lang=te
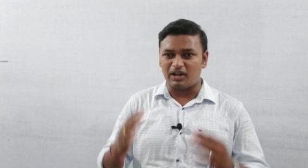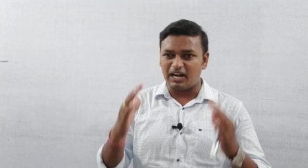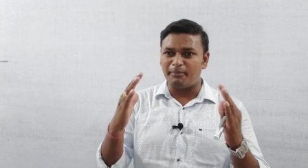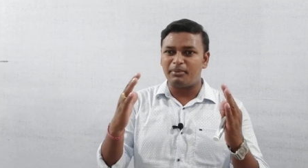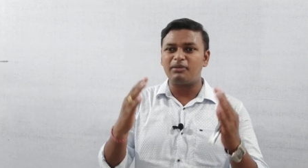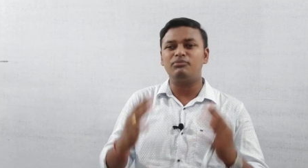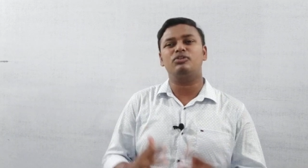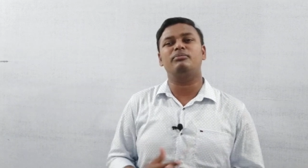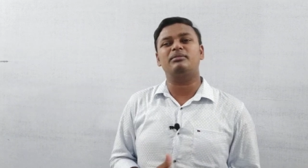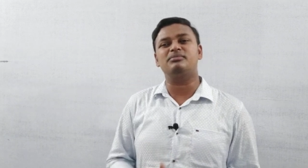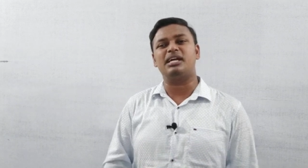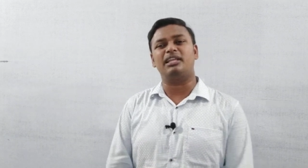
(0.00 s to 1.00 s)
ఒక నమ్మకంతో
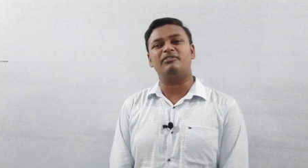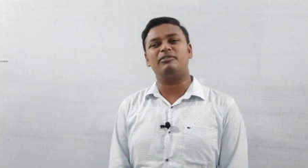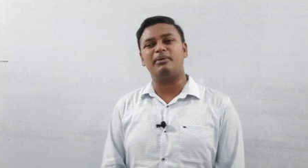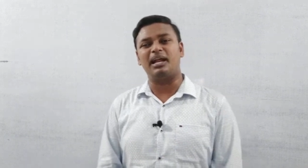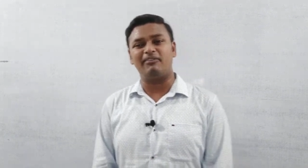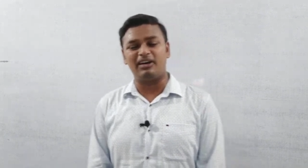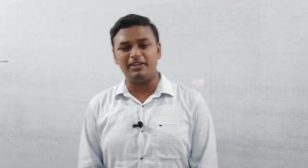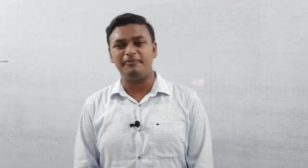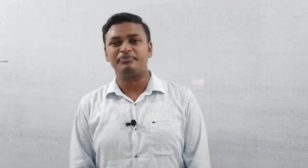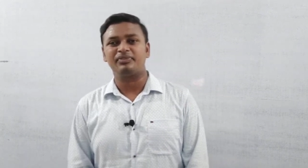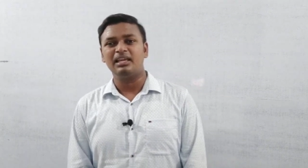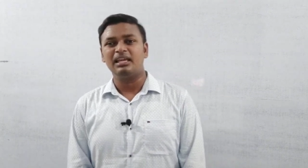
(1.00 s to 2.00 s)
మనం చదవడం రావాలి
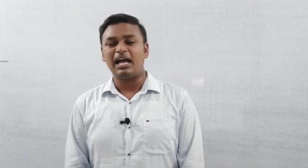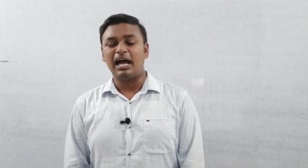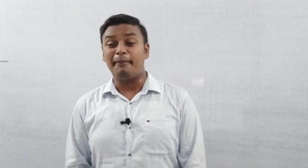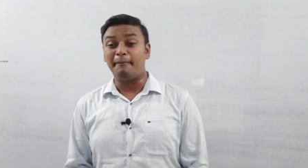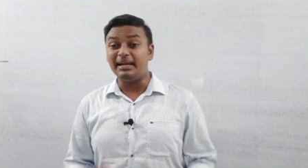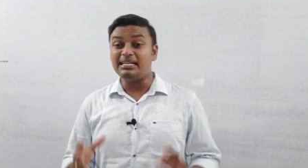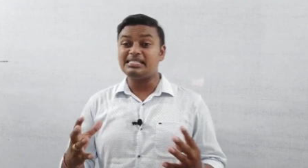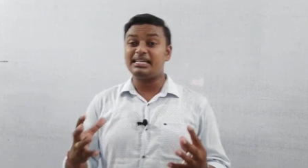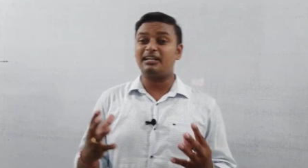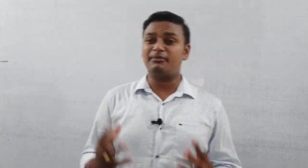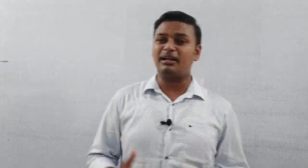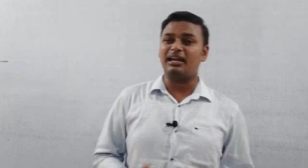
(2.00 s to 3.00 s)
ఆ మైండ్
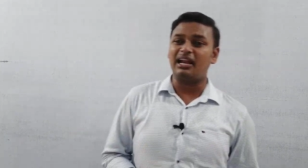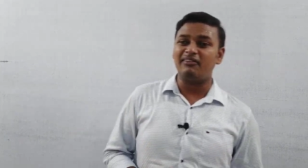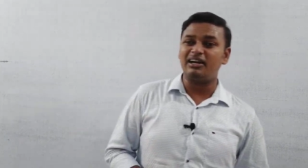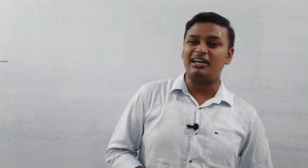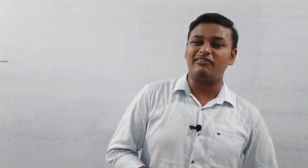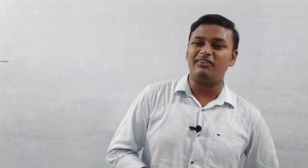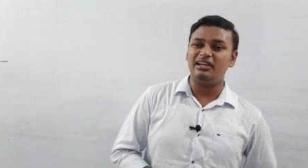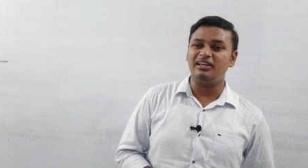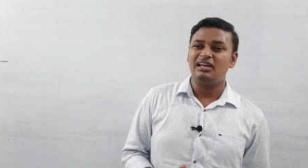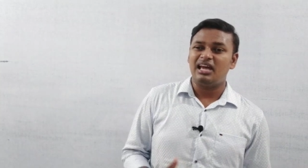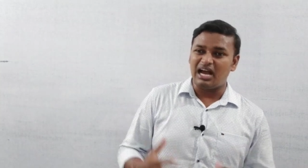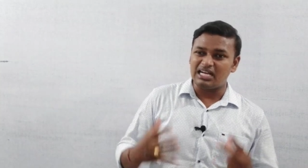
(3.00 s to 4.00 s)
సెట్ మనకు అలవాటు అవ్వాలి
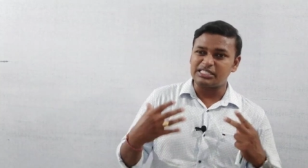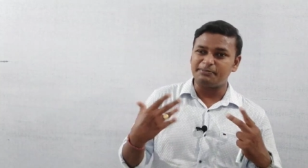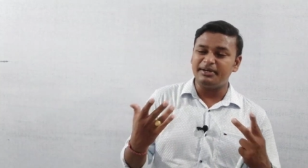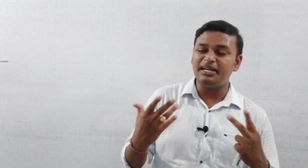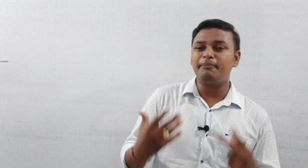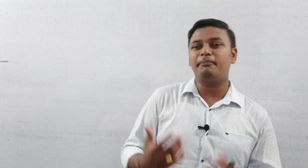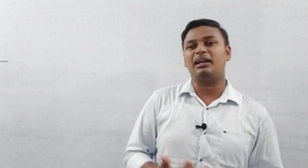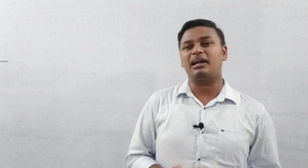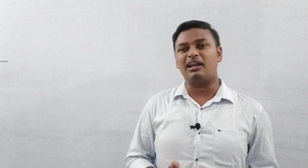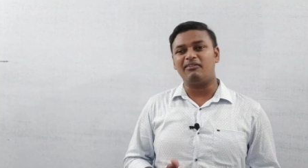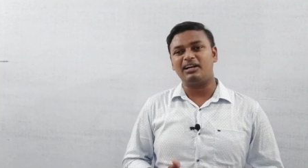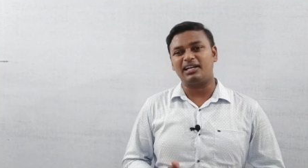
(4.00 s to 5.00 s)
ఆ స్పీడప్ మనకు
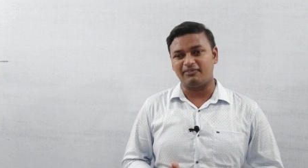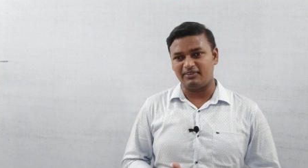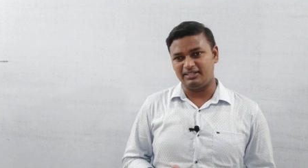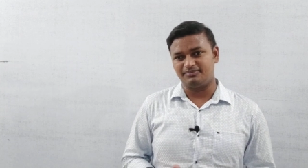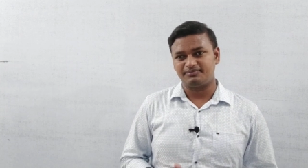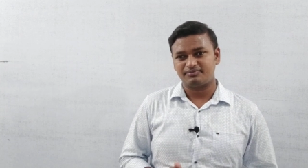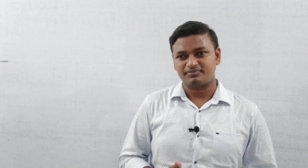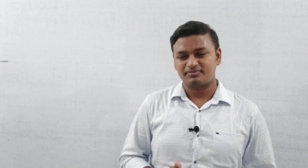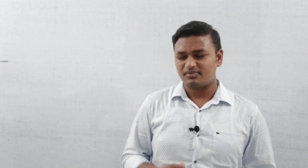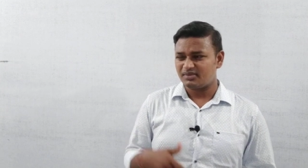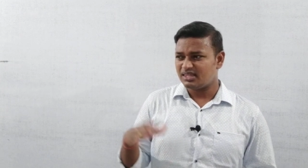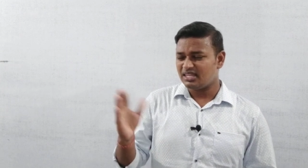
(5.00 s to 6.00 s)
అలవాటు అవ్వాలి
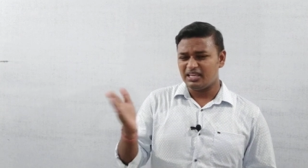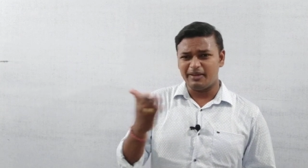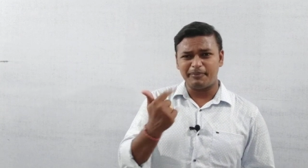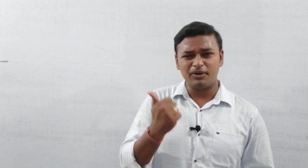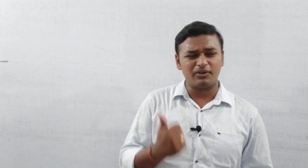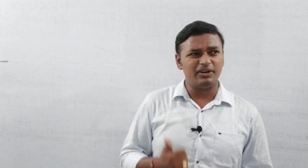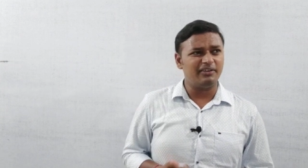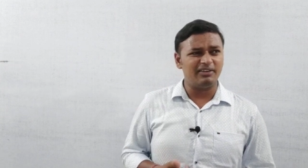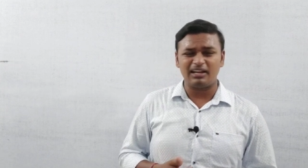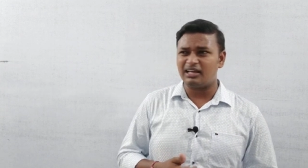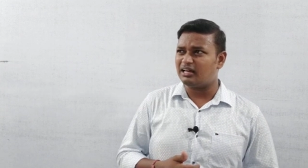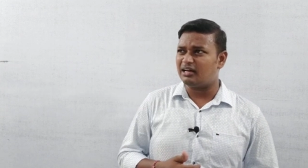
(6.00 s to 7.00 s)
ఇప్పుడు రెండు
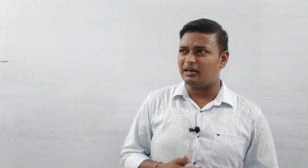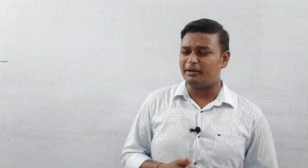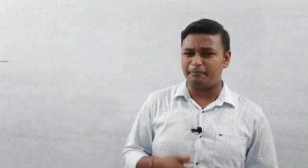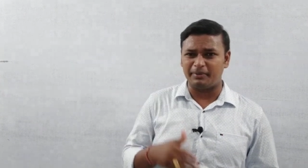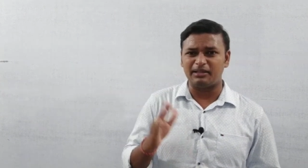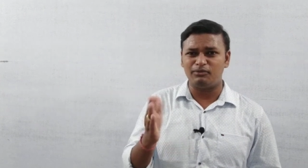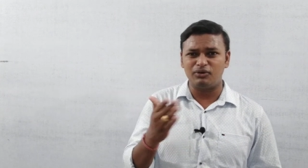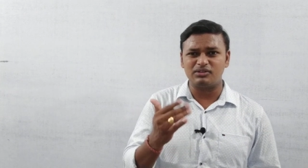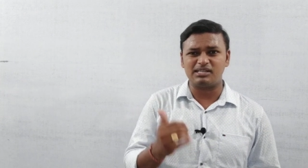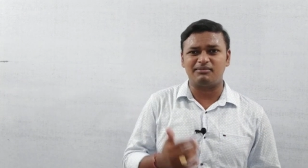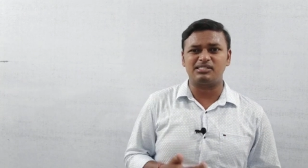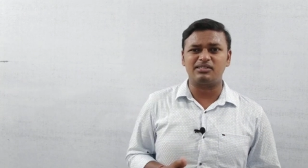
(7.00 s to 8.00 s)
వేల పదమూడో
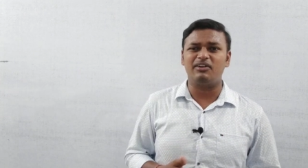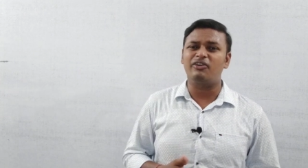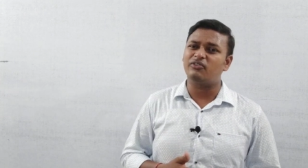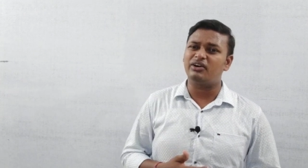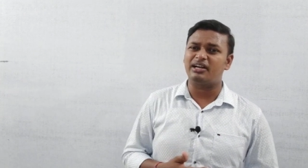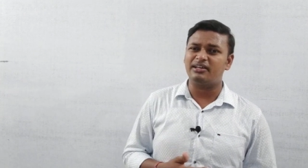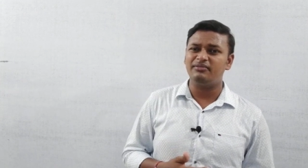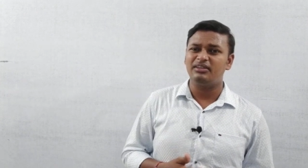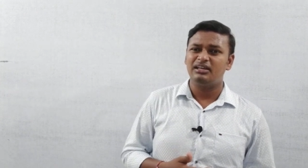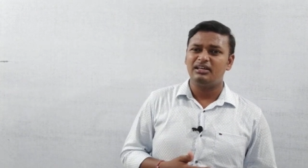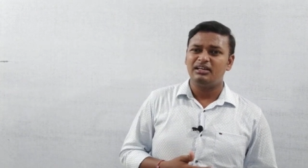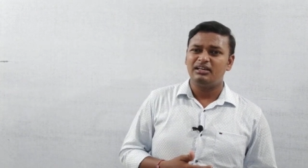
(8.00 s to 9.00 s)
సంవత్సరం అనుకుంటా
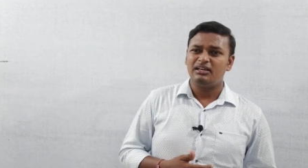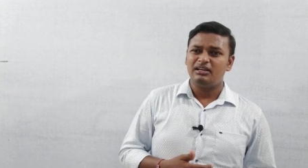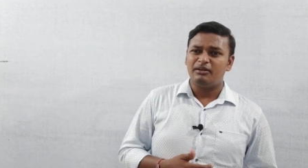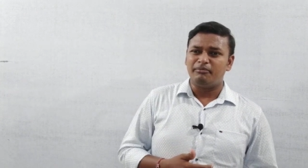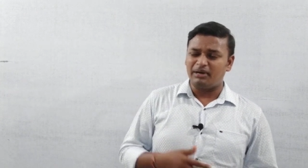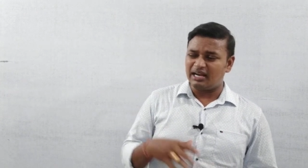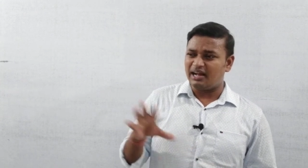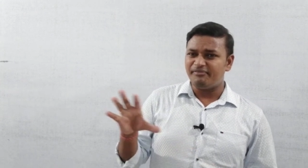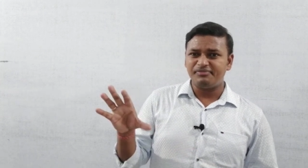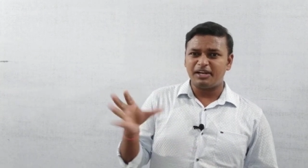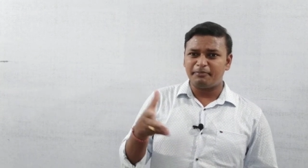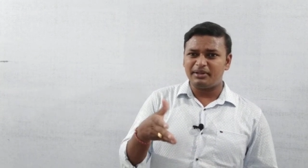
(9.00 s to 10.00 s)
మన
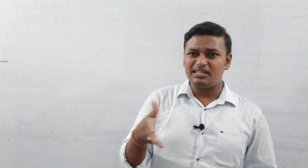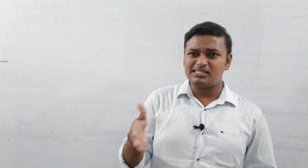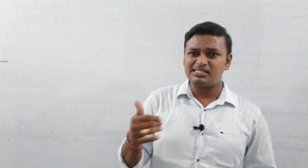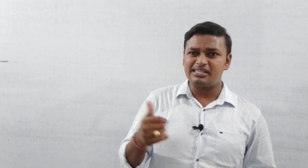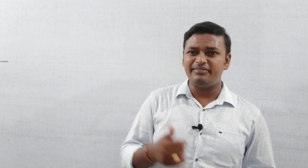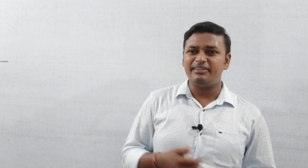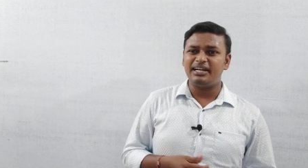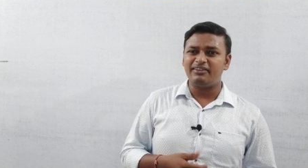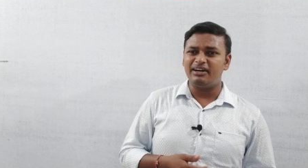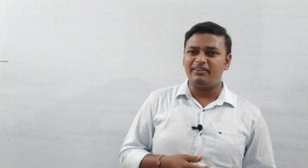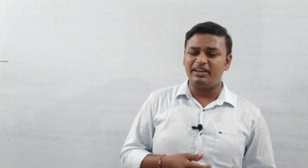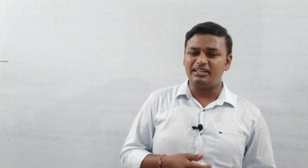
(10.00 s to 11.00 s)
ఆంధ్రప్రదేశ్
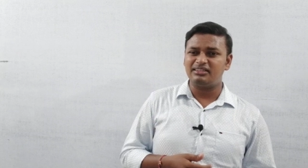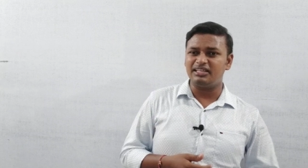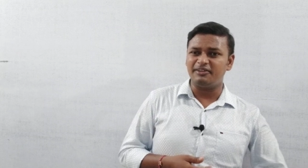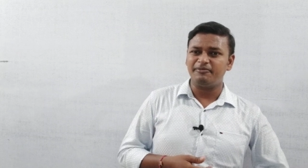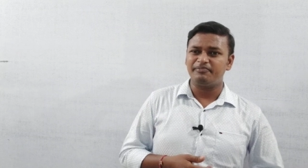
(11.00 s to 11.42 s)
చెందినటువంటి వ్యక్తి